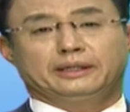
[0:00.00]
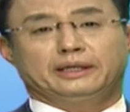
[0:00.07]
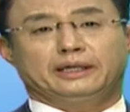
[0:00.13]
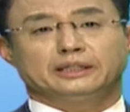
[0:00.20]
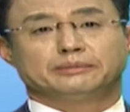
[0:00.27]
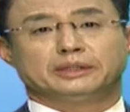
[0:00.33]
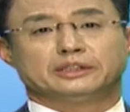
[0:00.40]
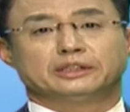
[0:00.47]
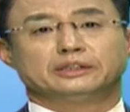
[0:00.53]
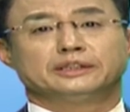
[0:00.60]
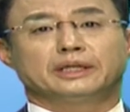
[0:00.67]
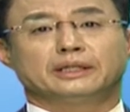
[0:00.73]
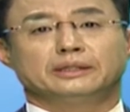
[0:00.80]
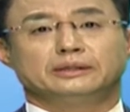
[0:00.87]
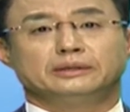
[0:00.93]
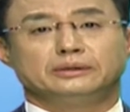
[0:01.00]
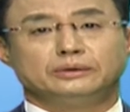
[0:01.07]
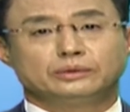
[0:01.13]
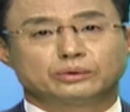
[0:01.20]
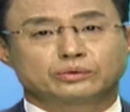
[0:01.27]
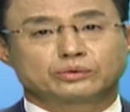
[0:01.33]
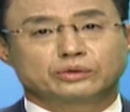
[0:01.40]
하지만 정작
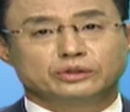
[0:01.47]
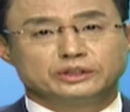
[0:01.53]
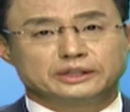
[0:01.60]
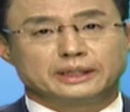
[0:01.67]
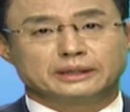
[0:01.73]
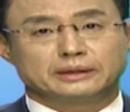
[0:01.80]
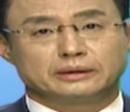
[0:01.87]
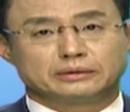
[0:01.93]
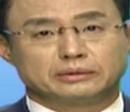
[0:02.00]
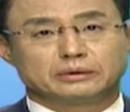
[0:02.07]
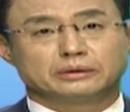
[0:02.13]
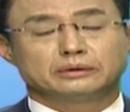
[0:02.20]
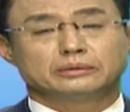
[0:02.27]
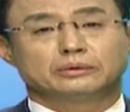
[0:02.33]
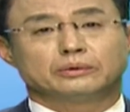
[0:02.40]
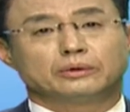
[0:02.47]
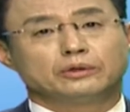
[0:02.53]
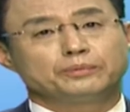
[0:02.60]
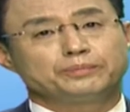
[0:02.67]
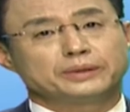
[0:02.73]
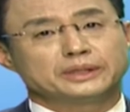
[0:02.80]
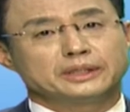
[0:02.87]
유권자 등록은
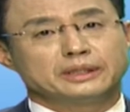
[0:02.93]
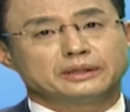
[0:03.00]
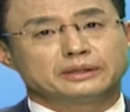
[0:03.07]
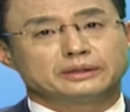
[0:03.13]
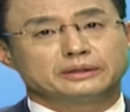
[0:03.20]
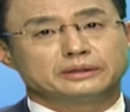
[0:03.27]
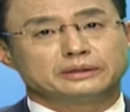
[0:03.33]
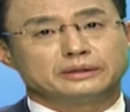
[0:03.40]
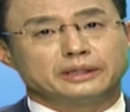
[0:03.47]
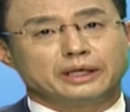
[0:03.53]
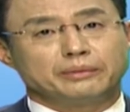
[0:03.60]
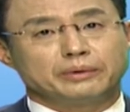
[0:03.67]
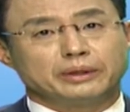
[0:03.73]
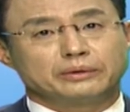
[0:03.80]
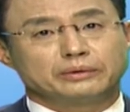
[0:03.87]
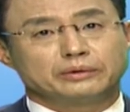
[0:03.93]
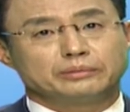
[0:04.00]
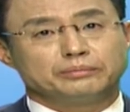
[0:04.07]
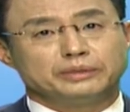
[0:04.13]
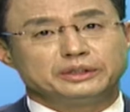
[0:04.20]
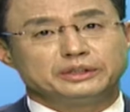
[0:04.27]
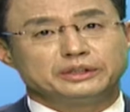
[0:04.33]
5% 내외에도
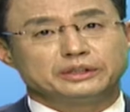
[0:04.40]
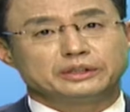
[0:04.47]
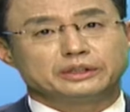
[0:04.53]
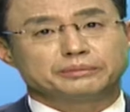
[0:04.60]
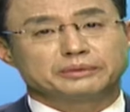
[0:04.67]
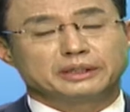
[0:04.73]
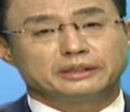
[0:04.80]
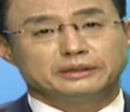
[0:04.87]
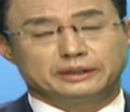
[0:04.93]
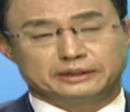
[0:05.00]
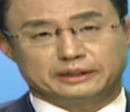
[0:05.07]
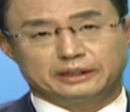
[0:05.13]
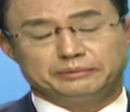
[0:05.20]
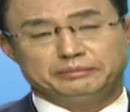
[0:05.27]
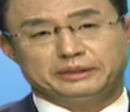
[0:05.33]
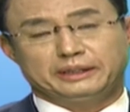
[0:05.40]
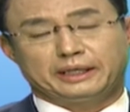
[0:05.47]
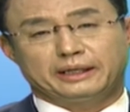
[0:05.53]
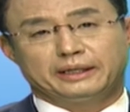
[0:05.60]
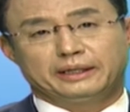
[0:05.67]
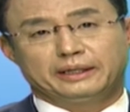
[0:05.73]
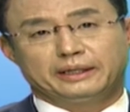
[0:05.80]
미치기 어렵다는 예상입니다.